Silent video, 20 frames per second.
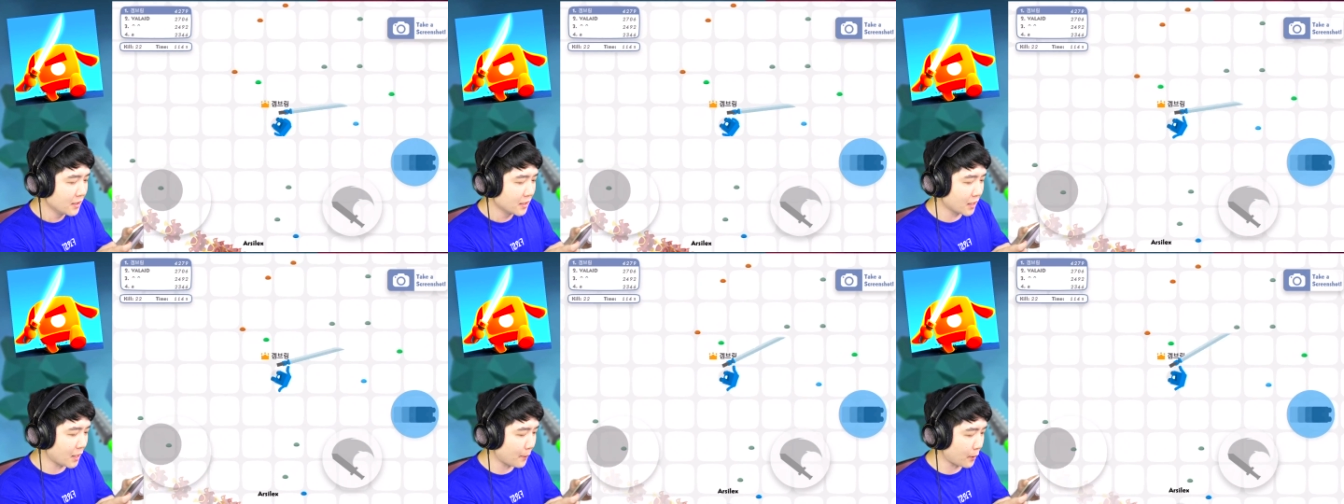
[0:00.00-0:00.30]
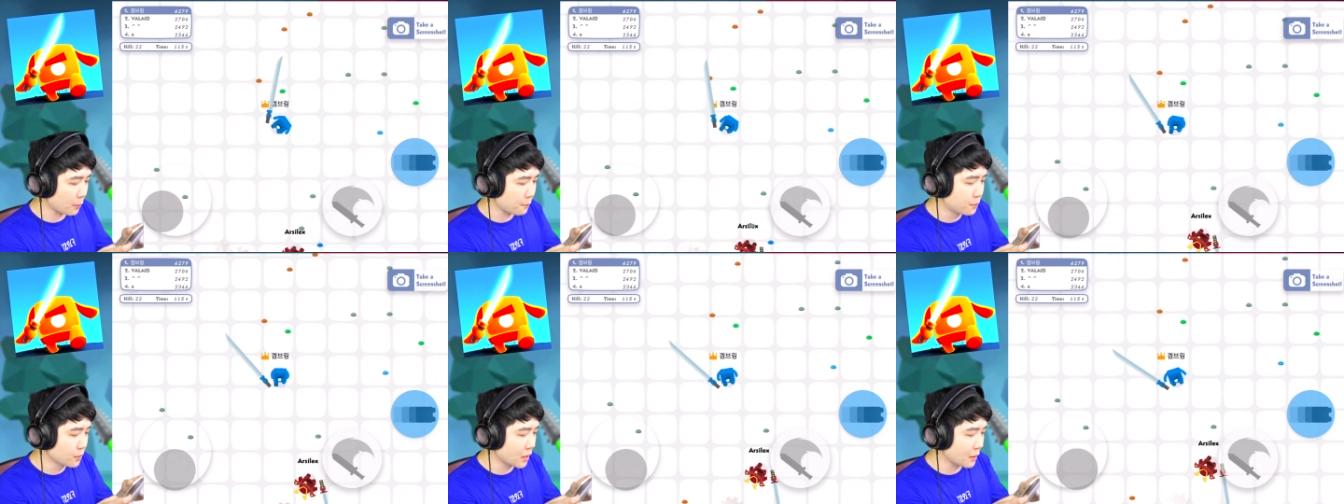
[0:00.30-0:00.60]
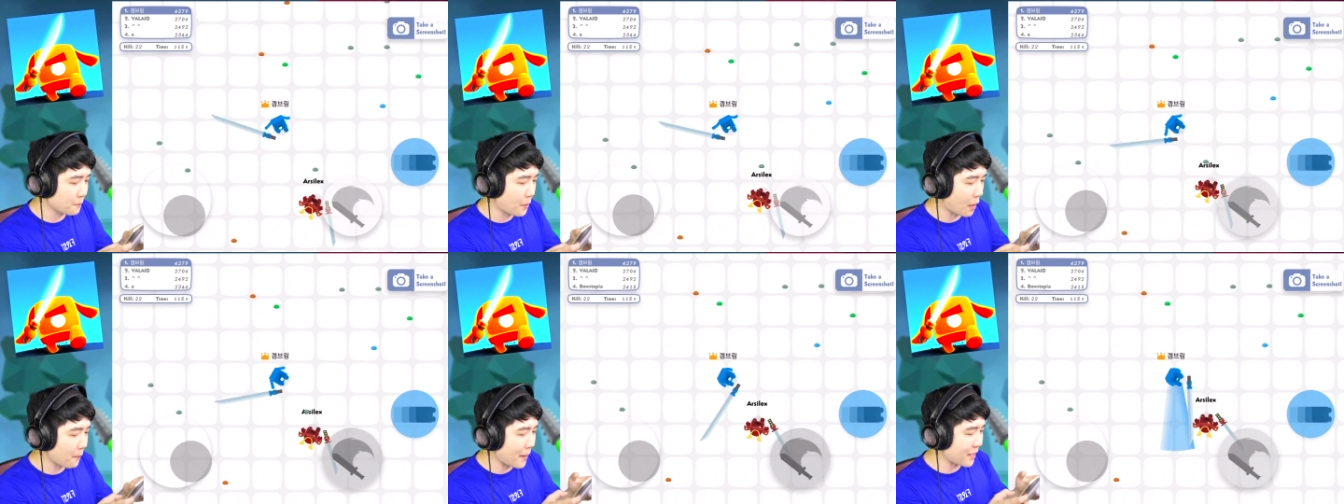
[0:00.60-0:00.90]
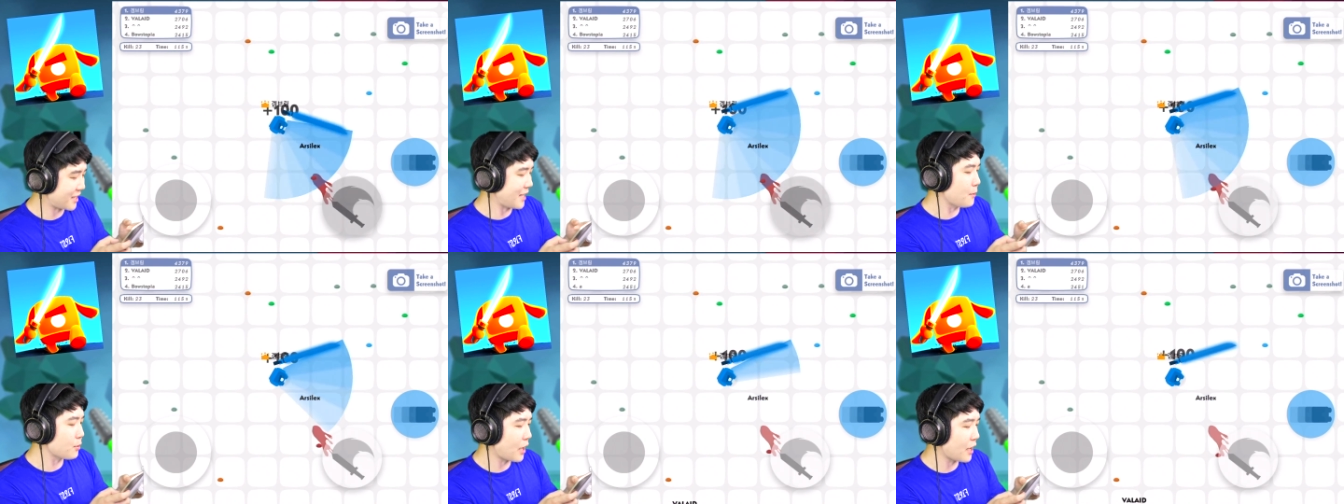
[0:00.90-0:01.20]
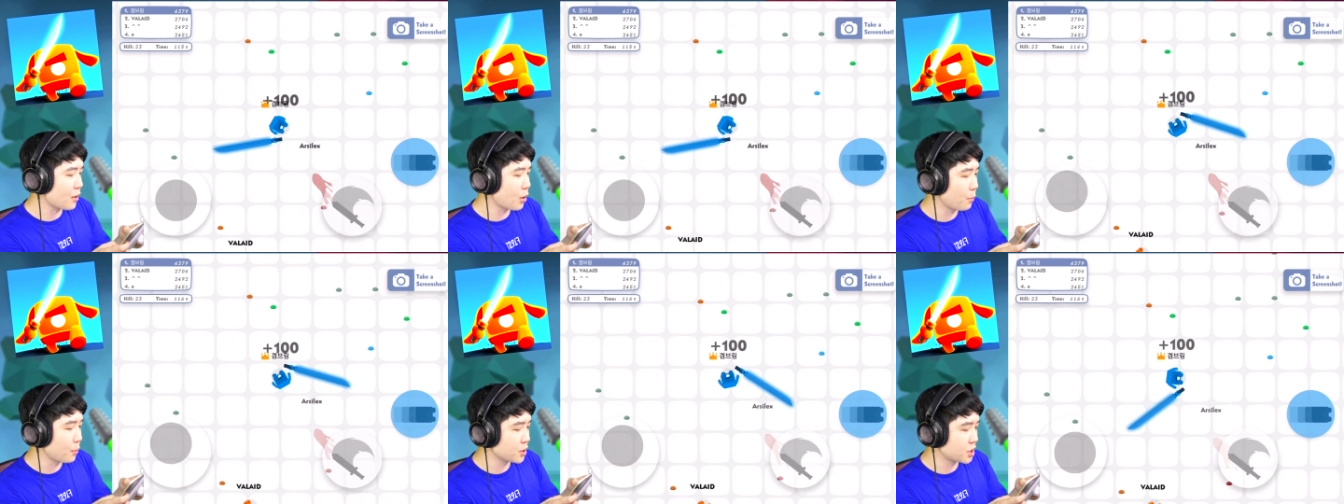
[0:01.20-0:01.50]
이게 바로 브링 병맛
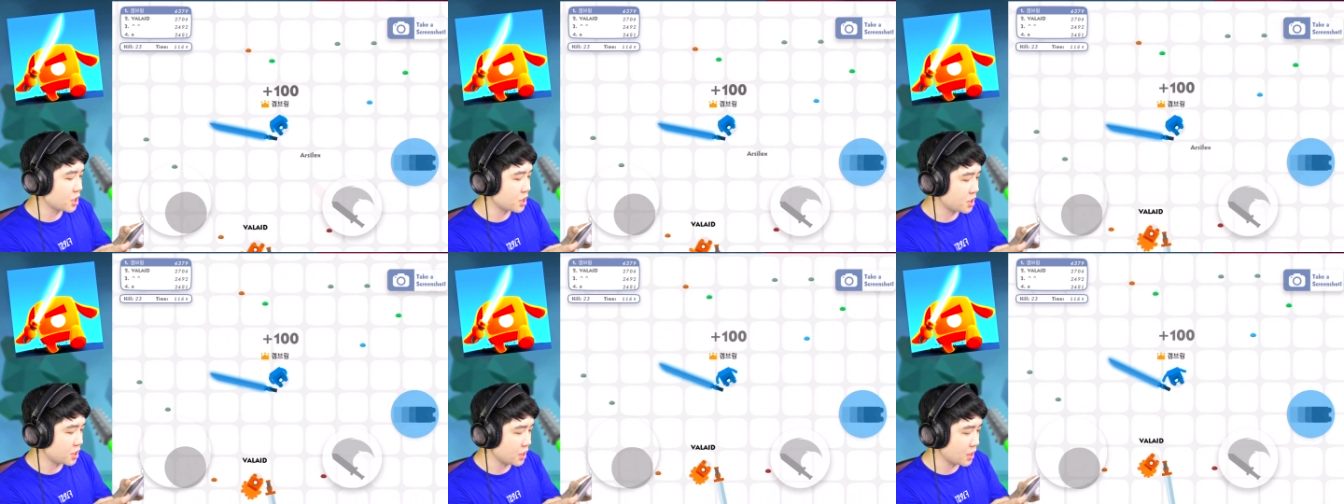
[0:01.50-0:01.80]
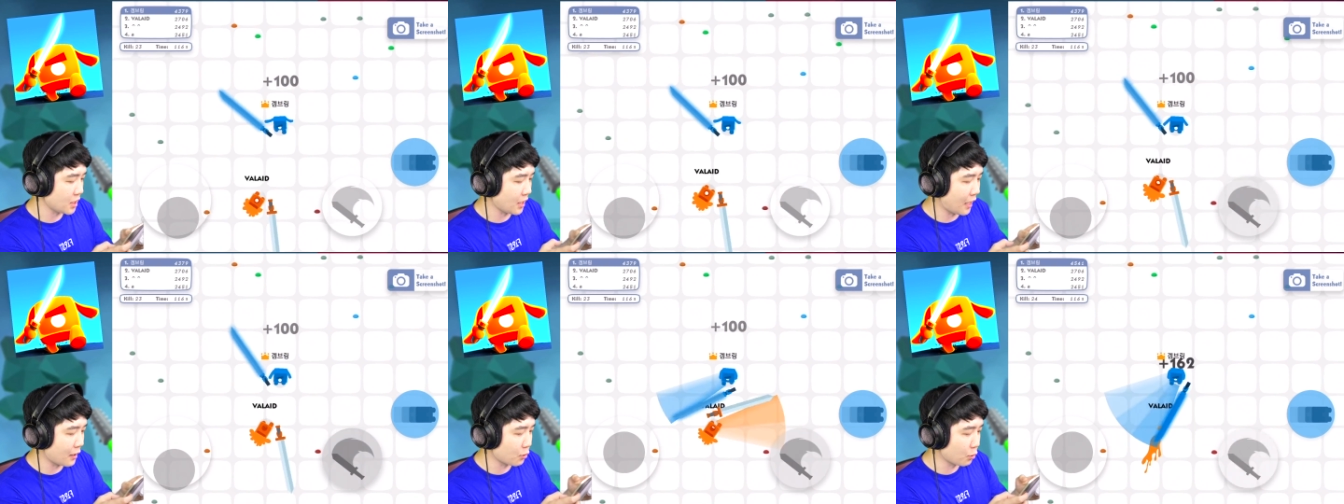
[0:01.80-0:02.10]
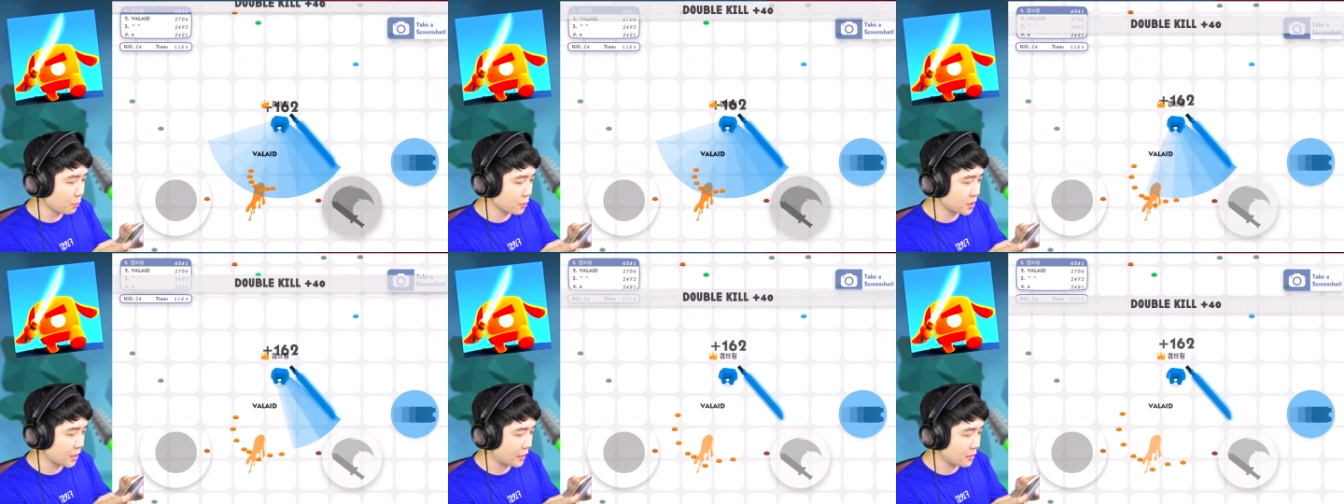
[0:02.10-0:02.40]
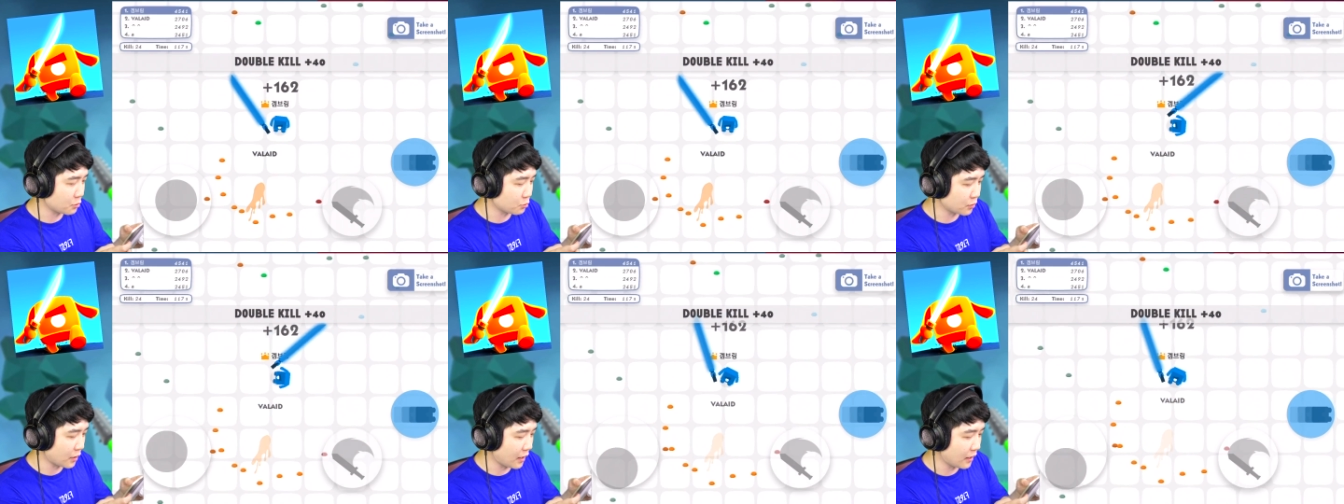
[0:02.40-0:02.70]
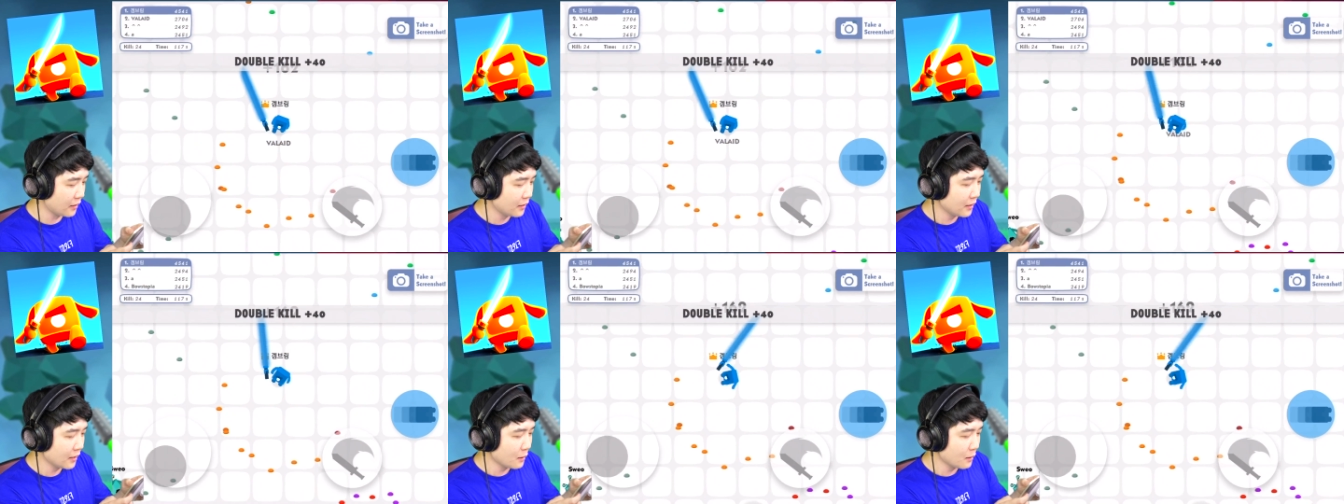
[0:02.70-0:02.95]
사무라이 로봇이지. 아 로봇이 아니구나.